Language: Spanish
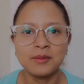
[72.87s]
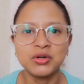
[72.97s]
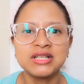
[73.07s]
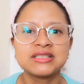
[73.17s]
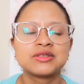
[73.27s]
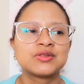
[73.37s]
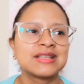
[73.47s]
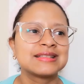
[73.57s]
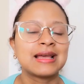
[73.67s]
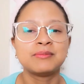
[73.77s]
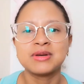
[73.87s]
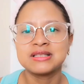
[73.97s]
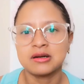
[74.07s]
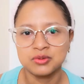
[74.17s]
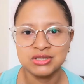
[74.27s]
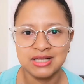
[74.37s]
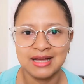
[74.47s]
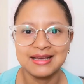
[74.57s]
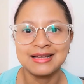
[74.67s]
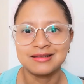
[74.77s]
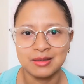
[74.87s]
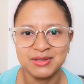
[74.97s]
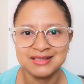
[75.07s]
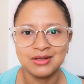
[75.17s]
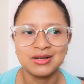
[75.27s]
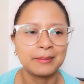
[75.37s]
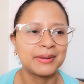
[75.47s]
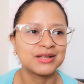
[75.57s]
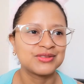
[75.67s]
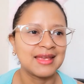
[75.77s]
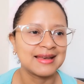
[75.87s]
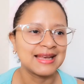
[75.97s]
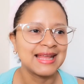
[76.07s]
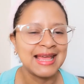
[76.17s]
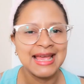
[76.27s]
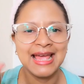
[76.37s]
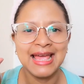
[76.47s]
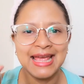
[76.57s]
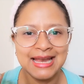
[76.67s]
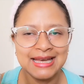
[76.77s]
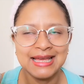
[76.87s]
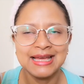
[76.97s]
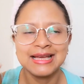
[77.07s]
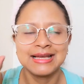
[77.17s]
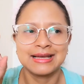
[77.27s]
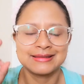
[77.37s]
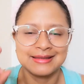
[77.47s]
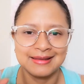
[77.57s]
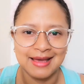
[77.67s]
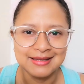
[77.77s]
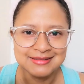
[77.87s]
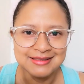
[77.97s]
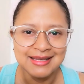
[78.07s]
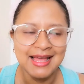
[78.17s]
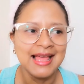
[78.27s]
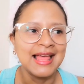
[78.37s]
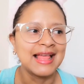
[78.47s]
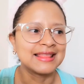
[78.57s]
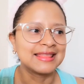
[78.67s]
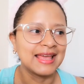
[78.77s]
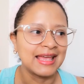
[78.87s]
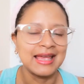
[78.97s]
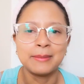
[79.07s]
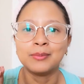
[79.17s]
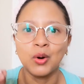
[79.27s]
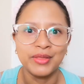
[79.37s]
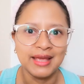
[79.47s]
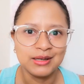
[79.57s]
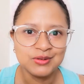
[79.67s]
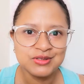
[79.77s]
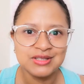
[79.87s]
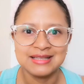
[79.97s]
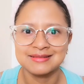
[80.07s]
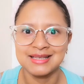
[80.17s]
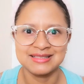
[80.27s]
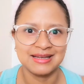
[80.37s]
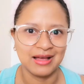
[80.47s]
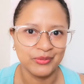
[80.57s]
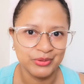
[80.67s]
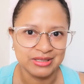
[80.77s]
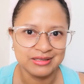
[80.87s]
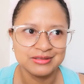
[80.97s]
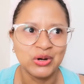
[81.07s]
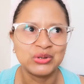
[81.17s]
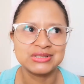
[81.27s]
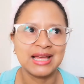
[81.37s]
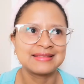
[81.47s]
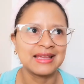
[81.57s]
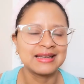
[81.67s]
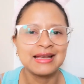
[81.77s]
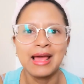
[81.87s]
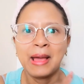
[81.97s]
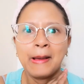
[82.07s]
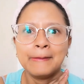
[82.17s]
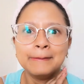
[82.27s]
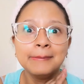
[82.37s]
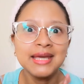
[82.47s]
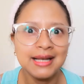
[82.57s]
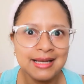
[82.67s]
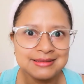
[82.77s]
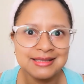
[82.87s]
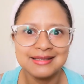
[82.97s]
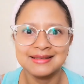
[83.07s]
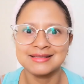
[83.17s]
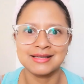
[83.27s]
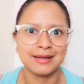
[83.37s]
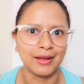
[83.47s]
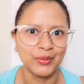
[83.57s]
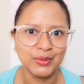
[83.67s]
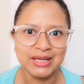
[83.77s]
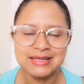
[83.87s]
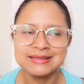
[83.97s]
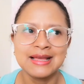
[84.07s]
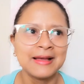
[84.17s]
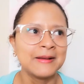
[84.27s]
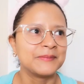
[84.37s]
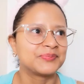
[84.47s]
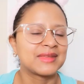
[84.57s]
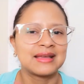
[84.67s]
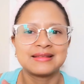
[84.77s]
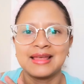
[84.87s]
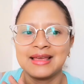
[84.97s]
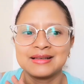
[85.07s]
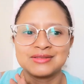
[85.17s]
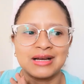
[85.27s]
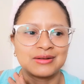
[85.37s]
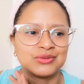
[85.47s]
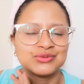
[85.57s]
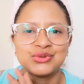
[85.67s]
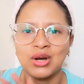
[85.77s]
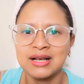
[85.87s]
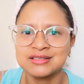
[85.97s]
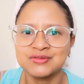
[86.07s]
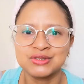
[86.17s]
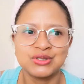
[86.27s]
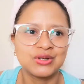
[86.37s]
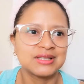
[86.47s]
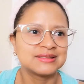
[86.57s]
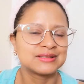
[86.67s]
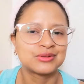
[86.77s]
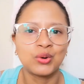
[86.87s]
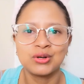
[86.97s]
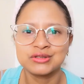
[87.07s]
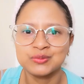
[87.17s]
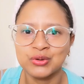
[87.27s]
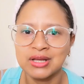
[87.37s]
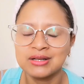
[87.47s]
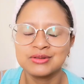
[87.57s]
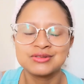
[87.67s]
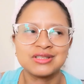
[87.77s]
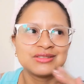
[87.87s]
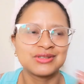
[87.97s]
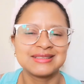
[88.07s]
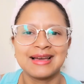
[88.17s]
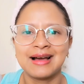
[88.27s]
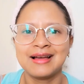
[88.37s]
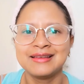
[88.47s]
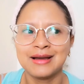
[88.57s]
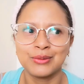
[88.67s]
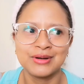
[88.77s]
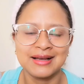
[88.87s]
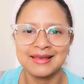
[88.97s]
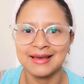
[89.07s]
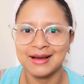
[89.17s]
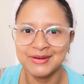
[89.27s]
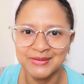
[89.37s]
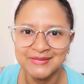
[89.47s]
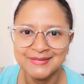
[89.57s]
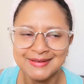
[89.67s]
sí, amores, entonces empecé a buscar en Remington, pero tienen N cantidad de modelos de secadores, o sea, tienen miles de secadores, de, o sea, con todas las funciones de todos los modelos y yo decía, ¿y ahora qué hago?